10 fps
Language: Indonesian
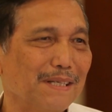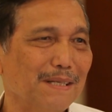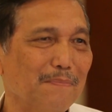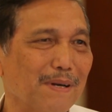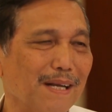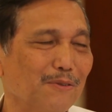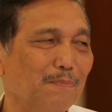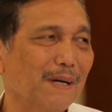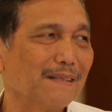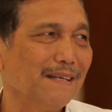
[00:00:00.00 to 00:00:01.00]
kita pernah
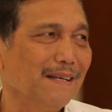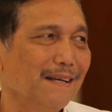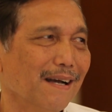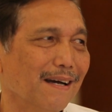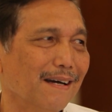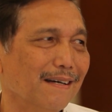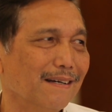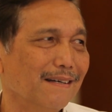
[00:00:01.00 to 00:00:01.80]
tumpang tindih nggak? Hmm.